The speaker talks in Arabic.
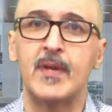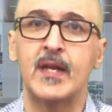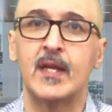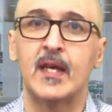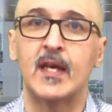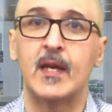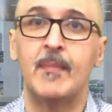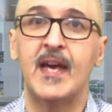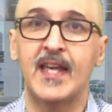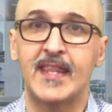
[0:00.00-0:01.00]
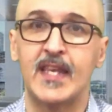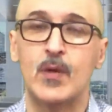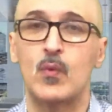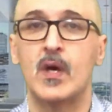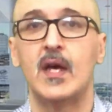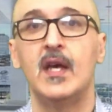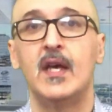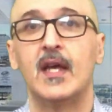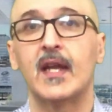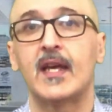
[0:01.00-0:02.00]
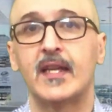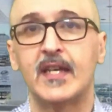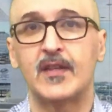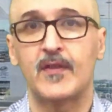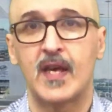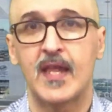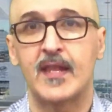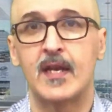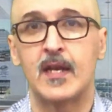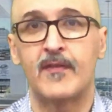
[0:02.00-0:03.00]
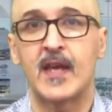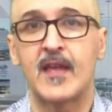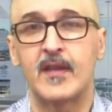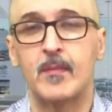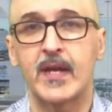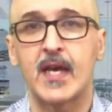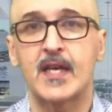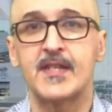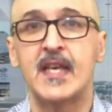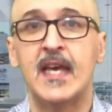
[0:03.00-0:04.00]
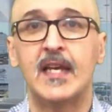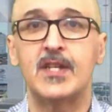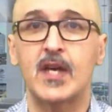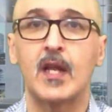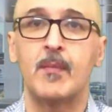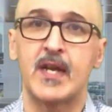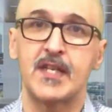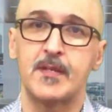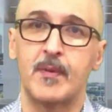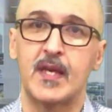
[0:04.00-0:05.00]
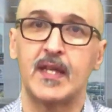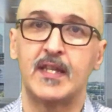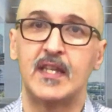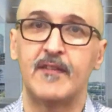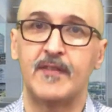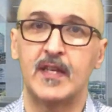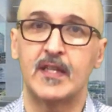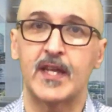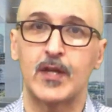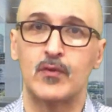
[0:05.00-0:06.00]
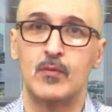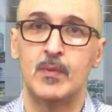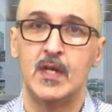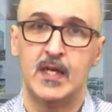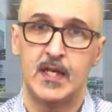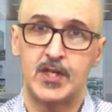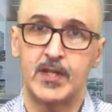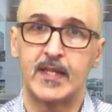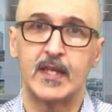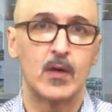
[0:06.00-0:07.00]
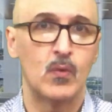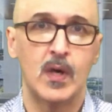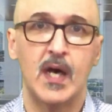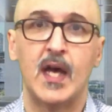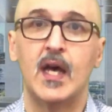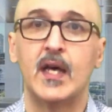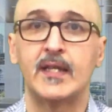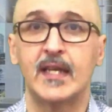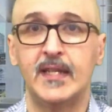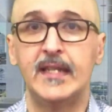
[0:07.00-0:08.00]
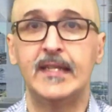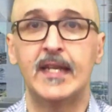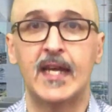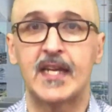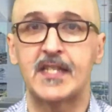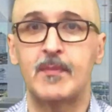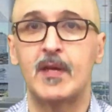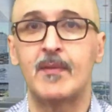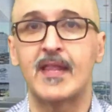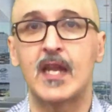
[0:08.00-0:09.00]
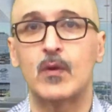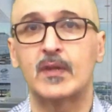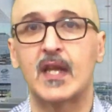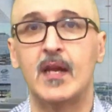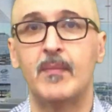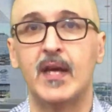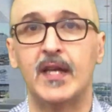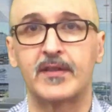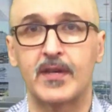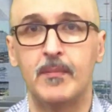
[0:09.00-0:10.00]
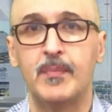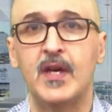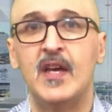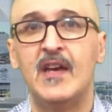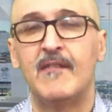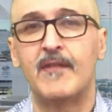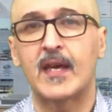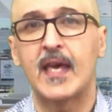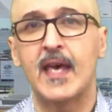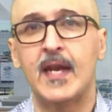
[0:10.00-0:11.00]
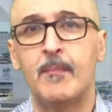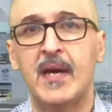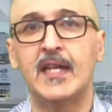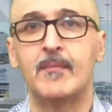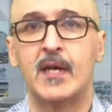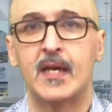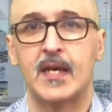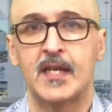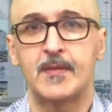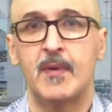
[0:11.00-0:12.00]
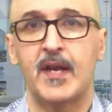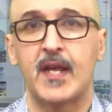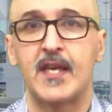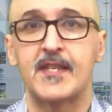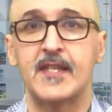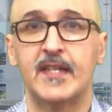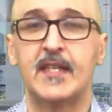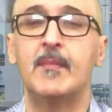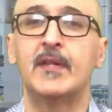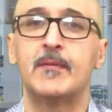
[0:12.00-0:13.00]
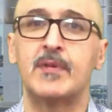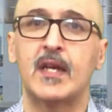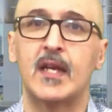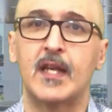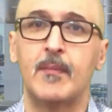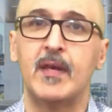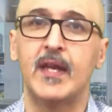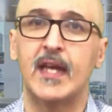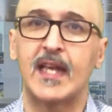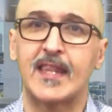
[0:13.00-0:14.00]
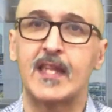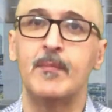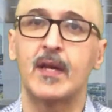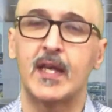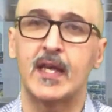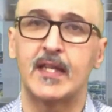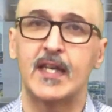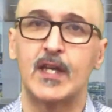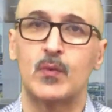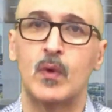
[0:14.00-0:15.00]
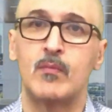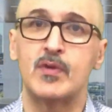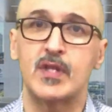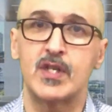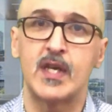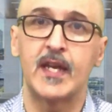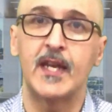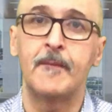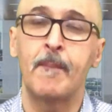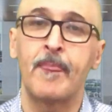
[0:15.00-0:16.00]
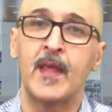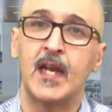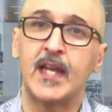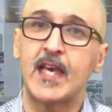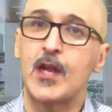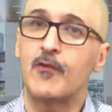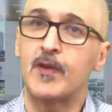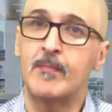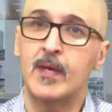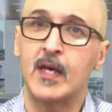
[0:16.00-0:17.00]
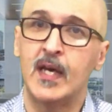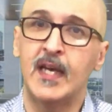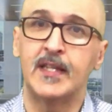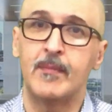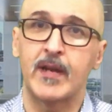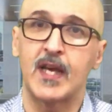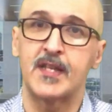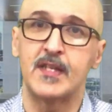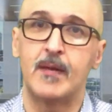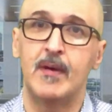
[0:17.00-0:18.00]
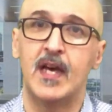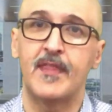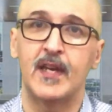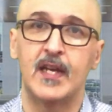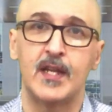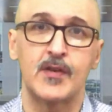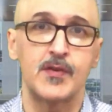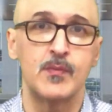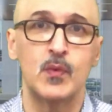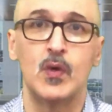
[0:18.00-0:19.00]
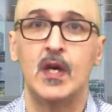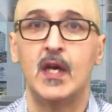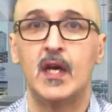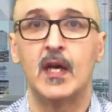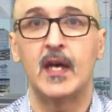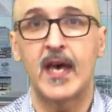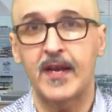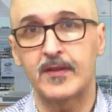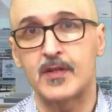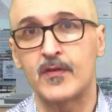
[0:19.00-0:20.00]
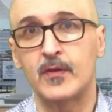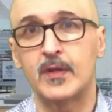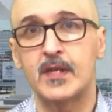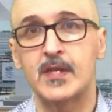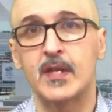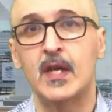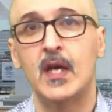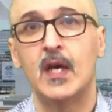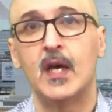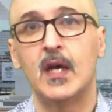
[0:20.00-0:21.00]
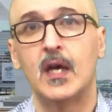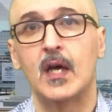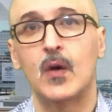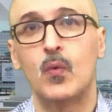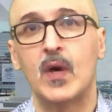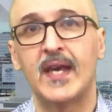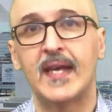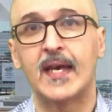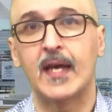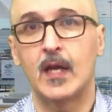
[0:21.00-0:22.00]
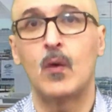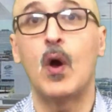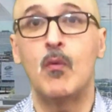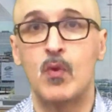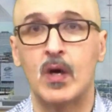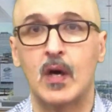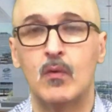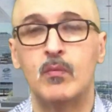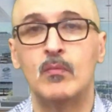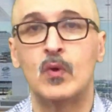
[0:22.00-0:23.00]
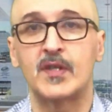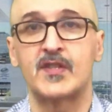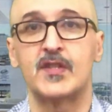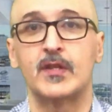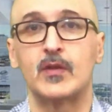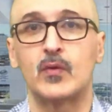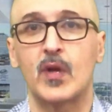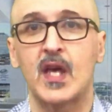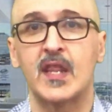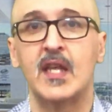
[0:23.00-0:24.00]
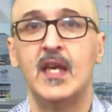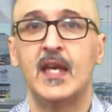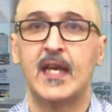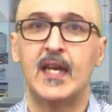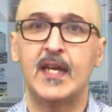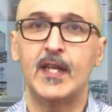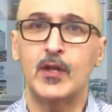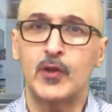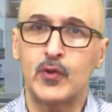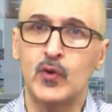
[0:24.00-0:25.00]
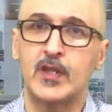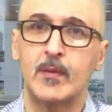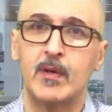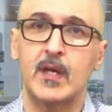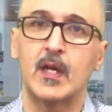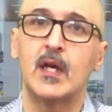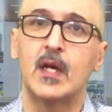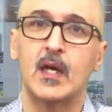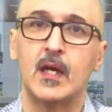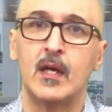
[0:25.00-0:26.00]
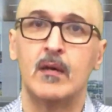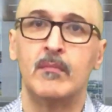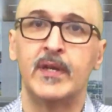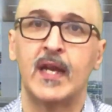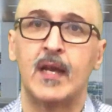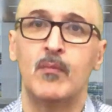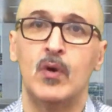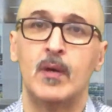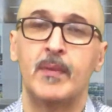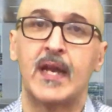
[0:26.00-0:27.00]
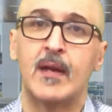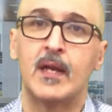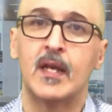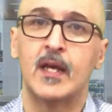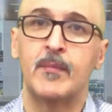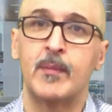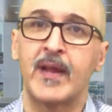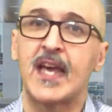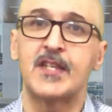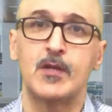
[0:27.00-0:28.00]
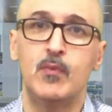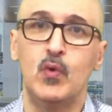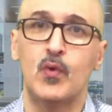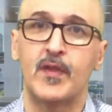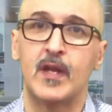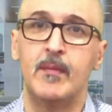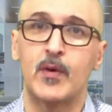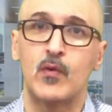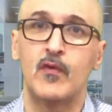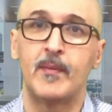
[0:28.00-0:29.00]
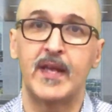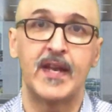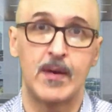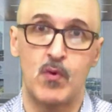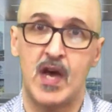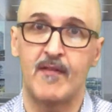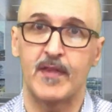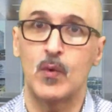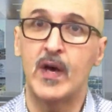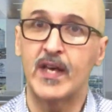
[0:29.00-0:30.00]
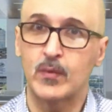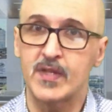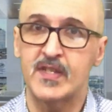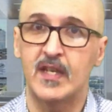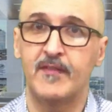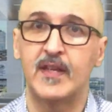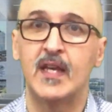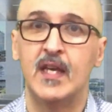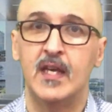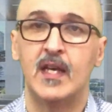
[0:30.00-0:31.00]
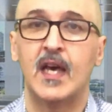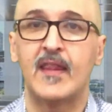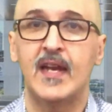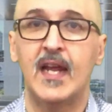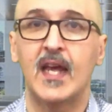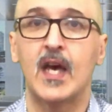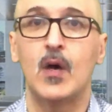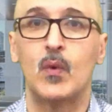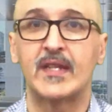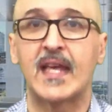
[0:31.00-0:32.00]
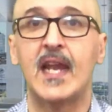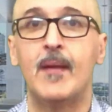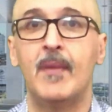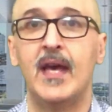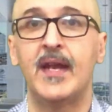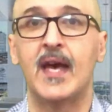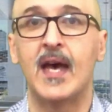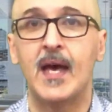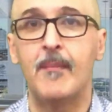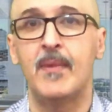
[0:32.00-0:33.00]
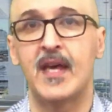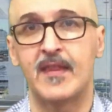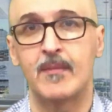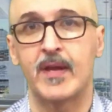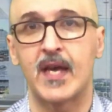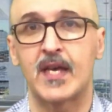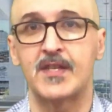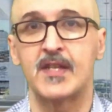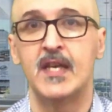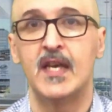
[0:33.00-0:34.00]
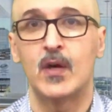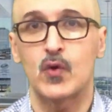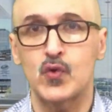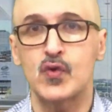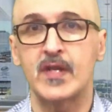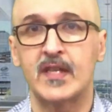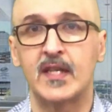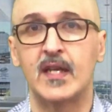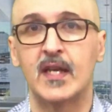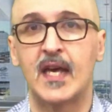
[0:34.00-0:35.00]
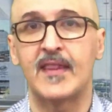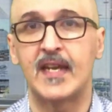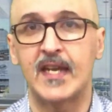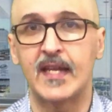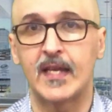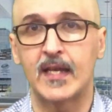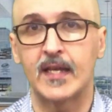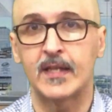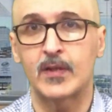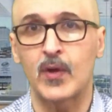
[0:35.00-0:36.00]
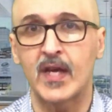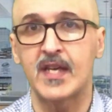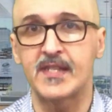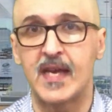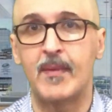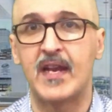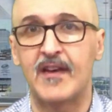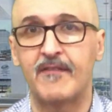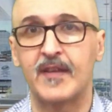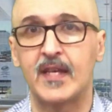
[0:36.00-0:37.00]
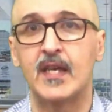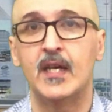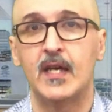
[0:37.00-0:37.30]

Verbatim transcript: من آه، الباحثين والقيادات في هذه في هذه المراكز لشغل مناصب قياديه في ادارتهم الجديده، وتحديدا على سبيل المثال لو تكلمنا عن ترامب فكان بعد ما أصبح رئيس اعتمد بشكل كبير على كثير من القيادات والمستشارين اللي كانوا في أحد المراكز الأبحاث اللي اسمه هيريتج آه, فاونديشن آه, وهي أو مؤسسة التراث اللي تعتبر آه, من من من مراكز البحوث المعروفة بأنها محافظة وحاتوسع في هذه الحلقة وأتكلم عن أهم هذه المراكز خصوصا هذه اللي تركز عملها في